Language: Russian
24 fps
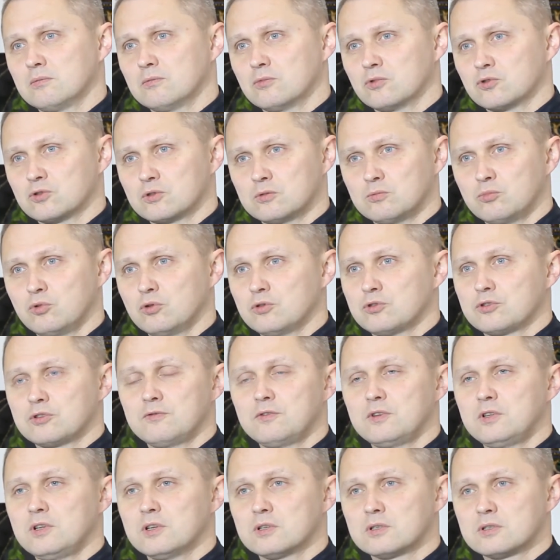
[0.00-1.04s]
Может, больше
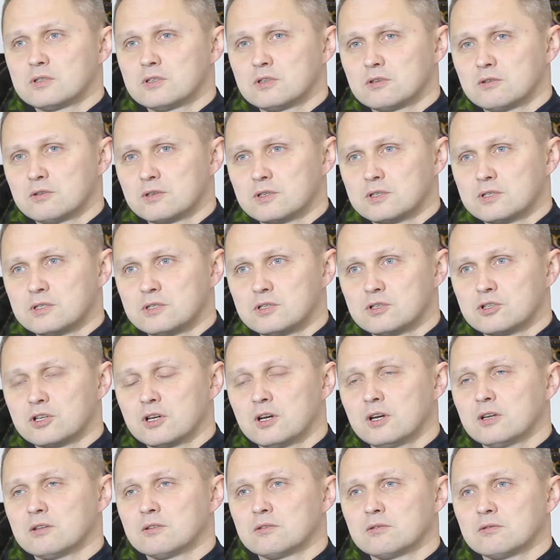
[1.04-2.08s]
венец человек
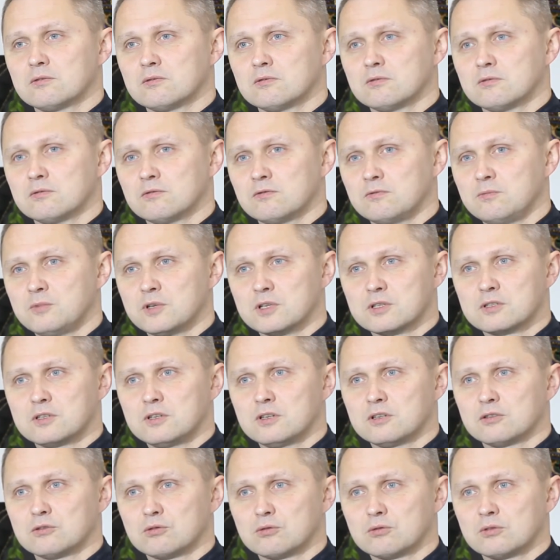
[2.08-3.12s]
стяжает в
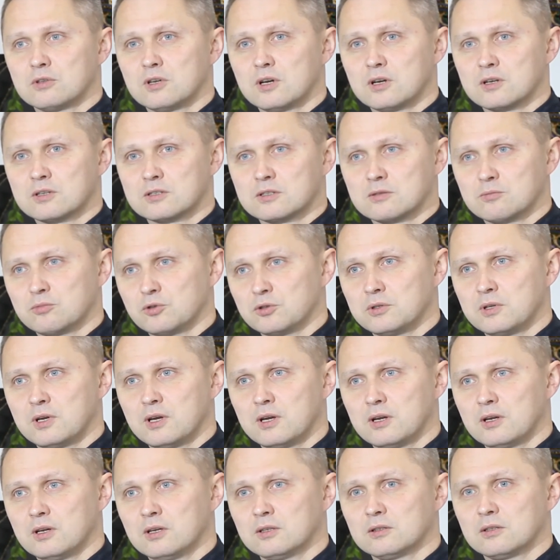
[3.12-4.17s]
мирских трудах,
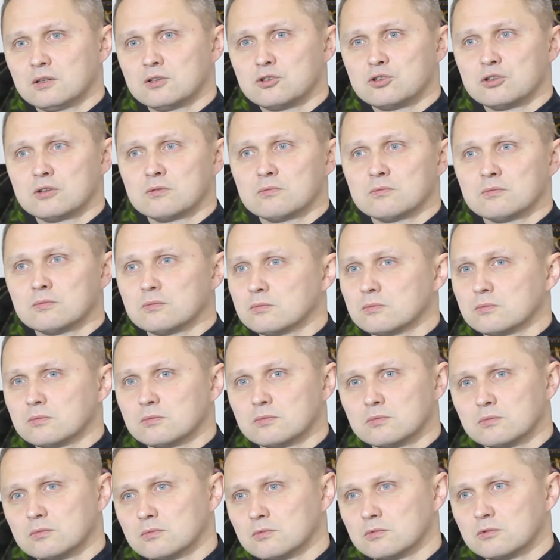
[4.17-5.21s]
соблюдая это, чем
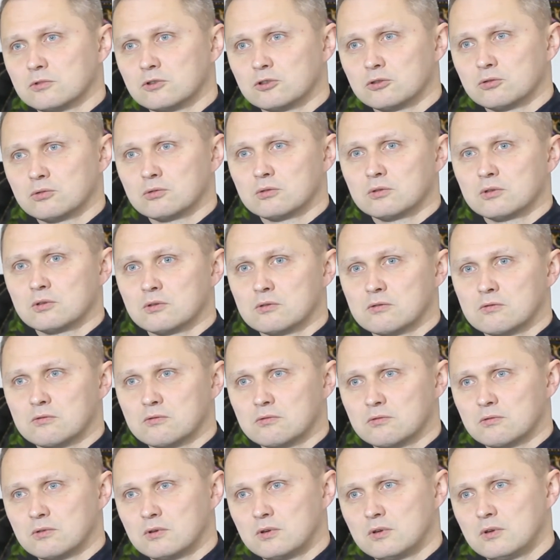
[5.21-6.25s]
кто-то
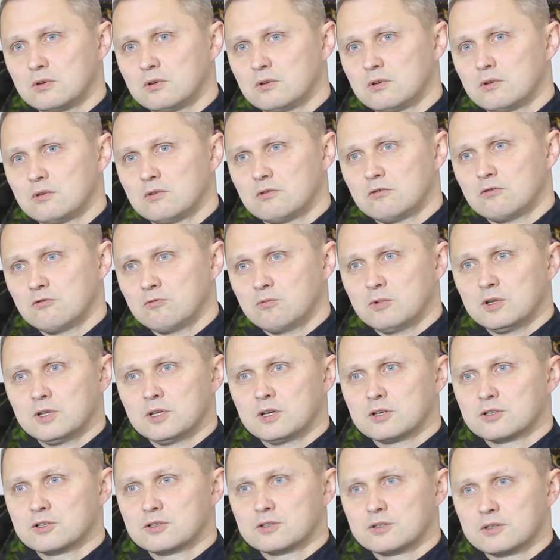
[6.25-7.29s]
в
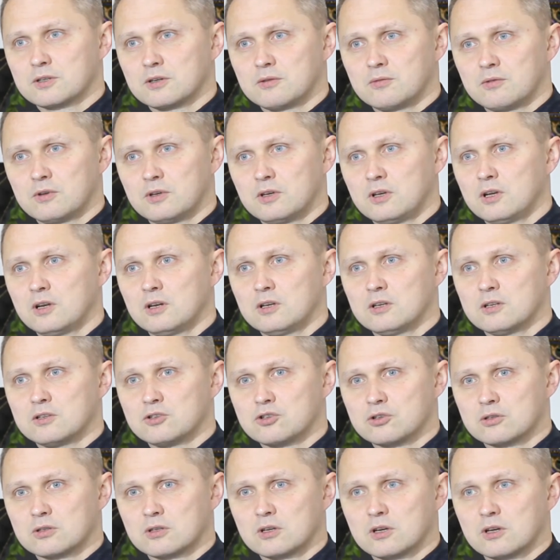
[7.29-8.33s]
монашеской келье,
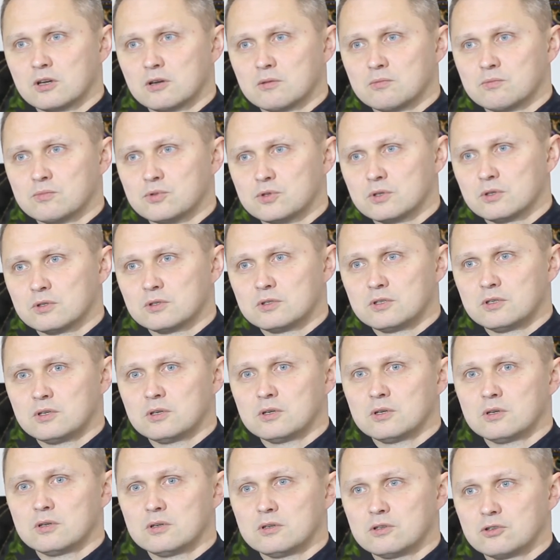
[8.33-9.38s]
читая
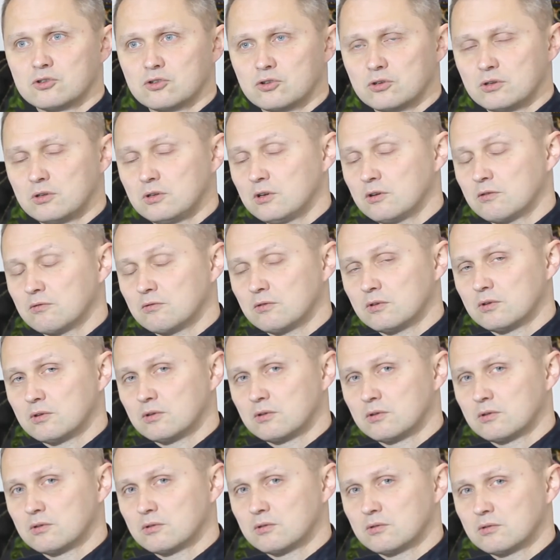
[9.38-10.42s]
псалтирь ежедневно.
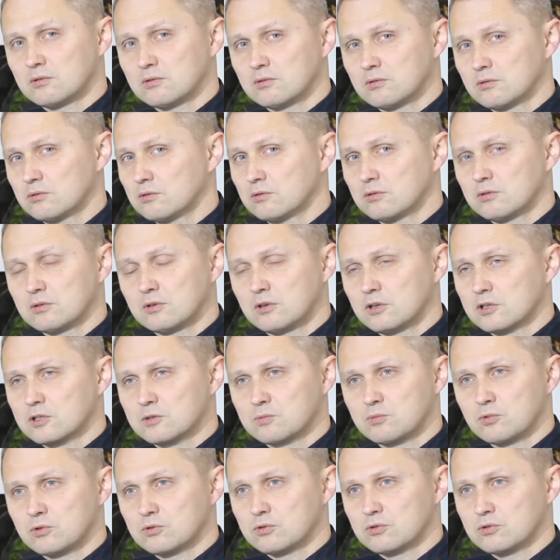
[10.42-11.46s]
Тут это
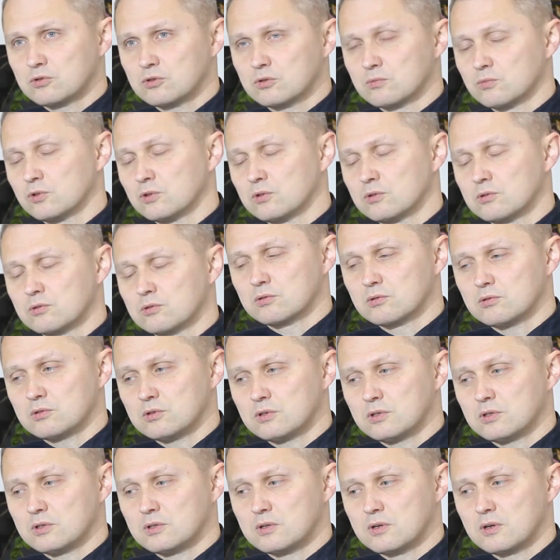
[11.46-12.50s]
Господь уже будет
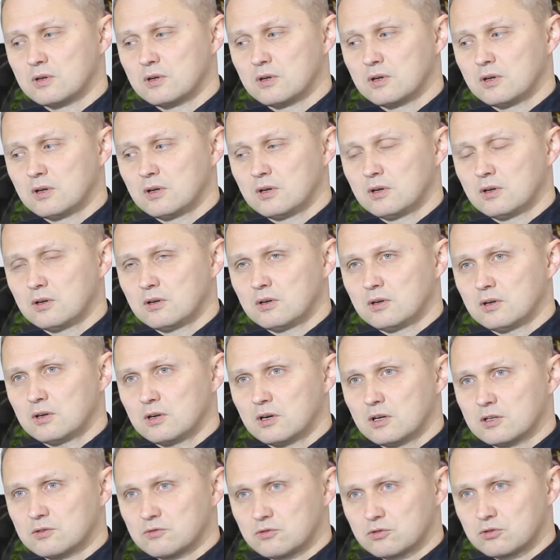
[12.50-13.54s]
судить.
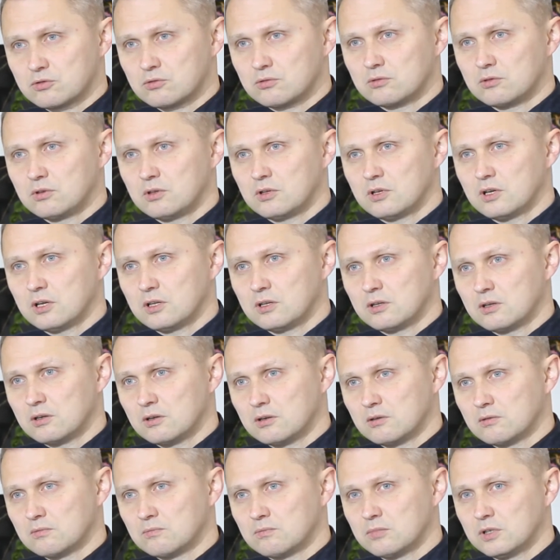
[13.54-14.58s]
Разве что вот не
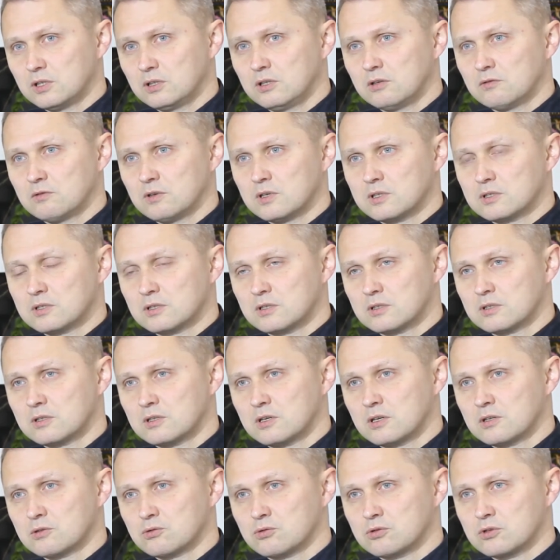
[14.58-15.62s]
надо поддаваться
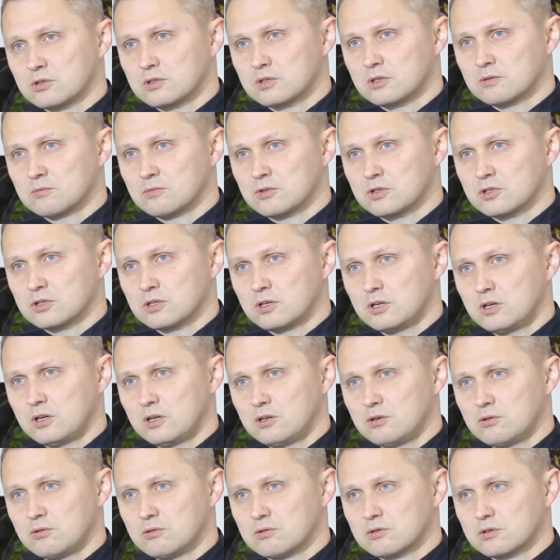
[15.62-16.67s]
сразу же
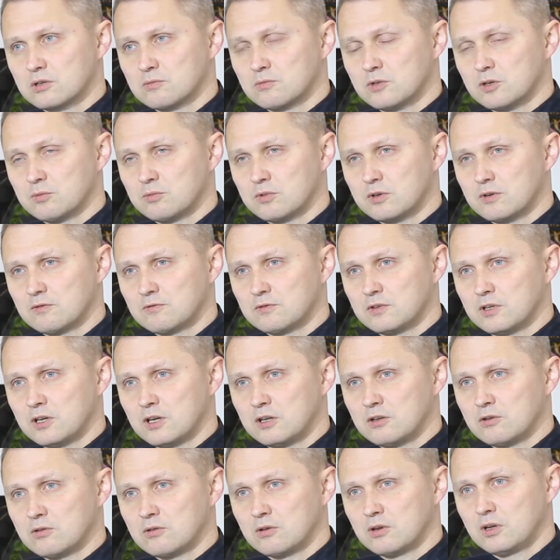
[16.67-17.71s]
саможалению и
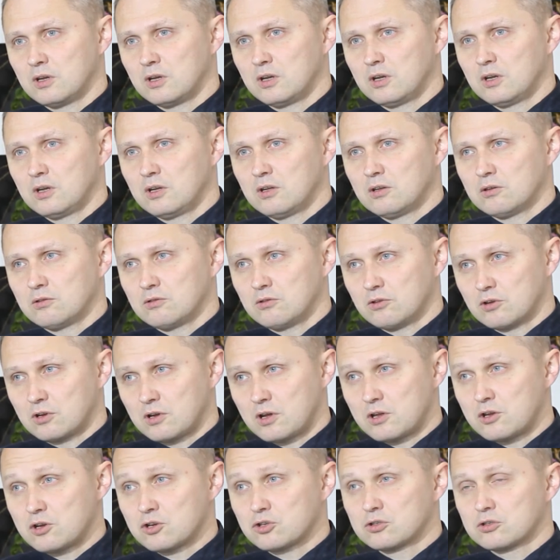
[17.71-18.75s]
самооправданию. Ну и,
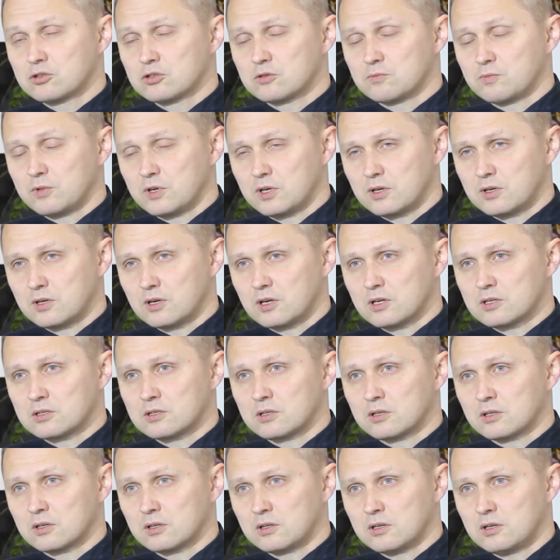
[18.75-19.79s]
конечно же,
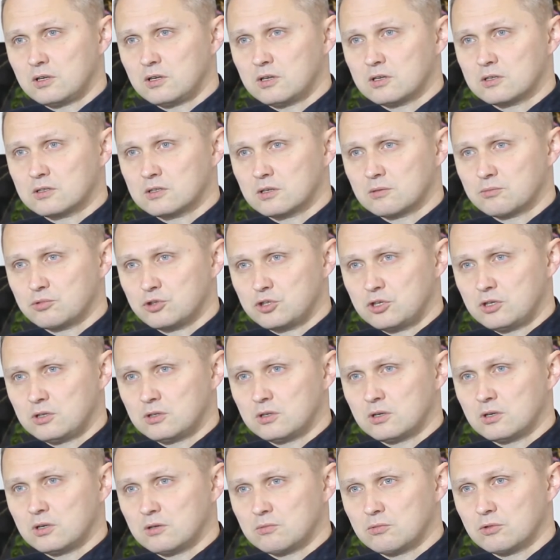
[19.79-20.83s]
прекрасно, когда есть
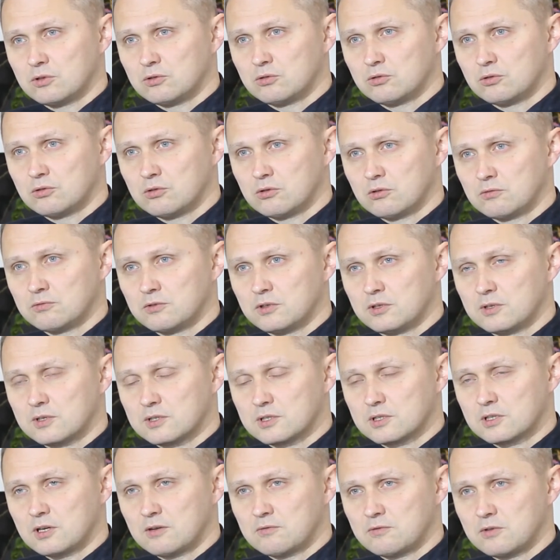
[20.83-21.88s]
община, либо духовный
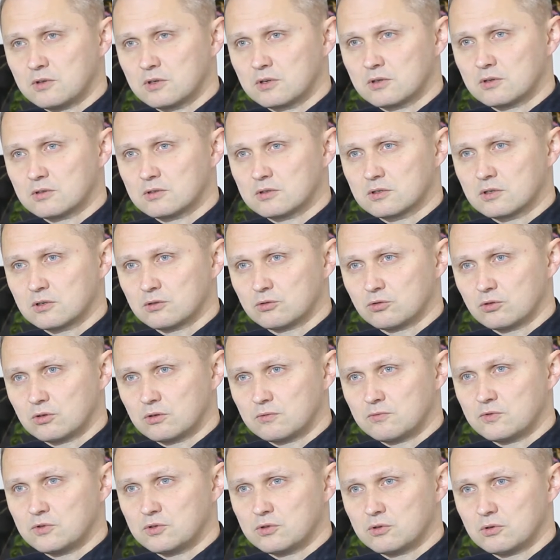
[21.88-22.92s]
наставник, с
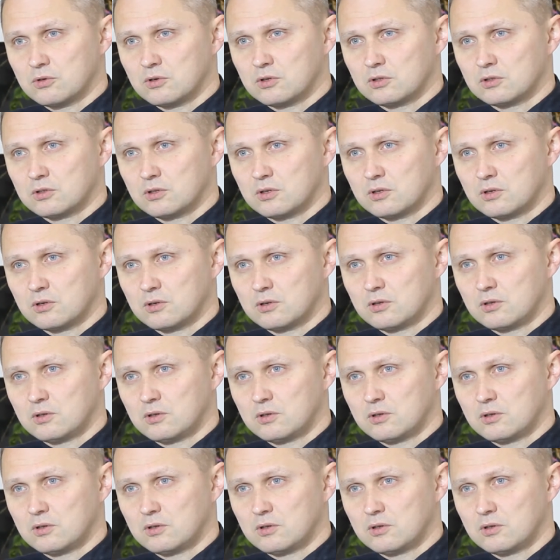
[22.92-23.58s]
которым все это